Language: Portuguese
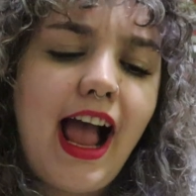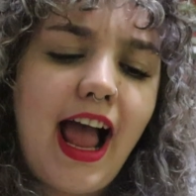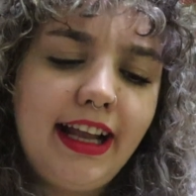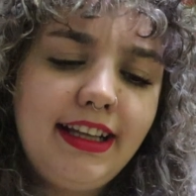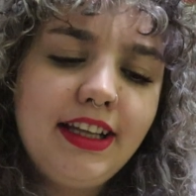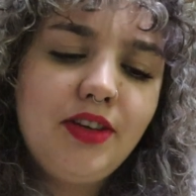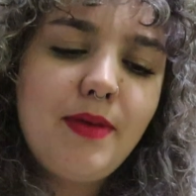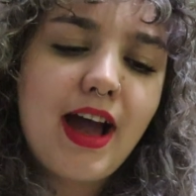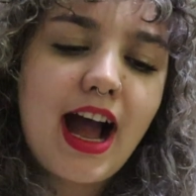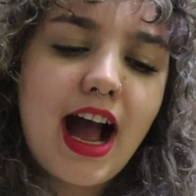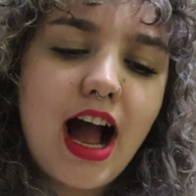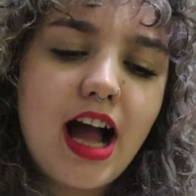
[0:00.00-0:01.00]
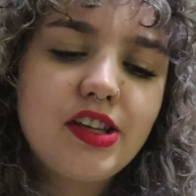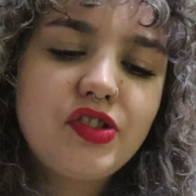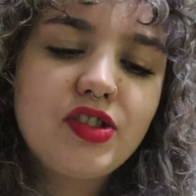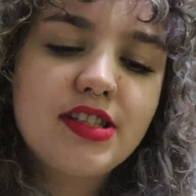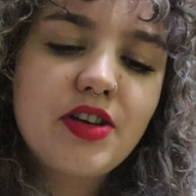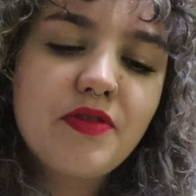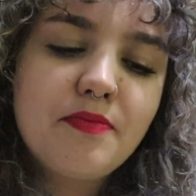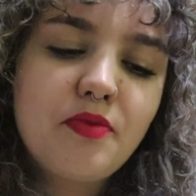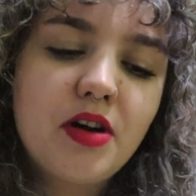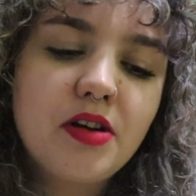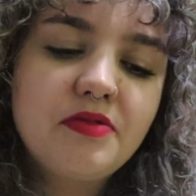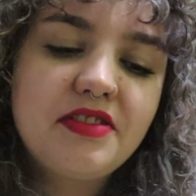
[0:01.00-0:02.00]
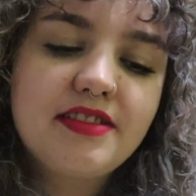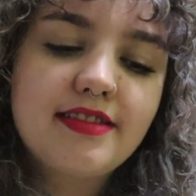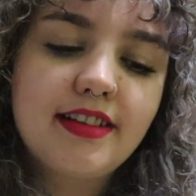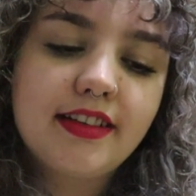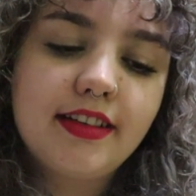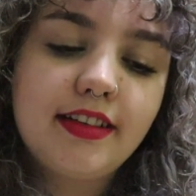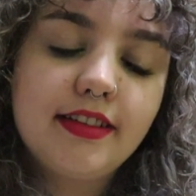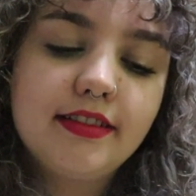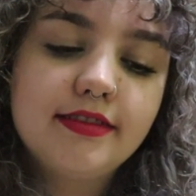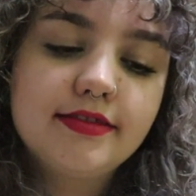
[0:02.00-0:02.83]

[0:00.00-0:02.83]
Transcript: Ainda que me arraste seu empurrão de sangue,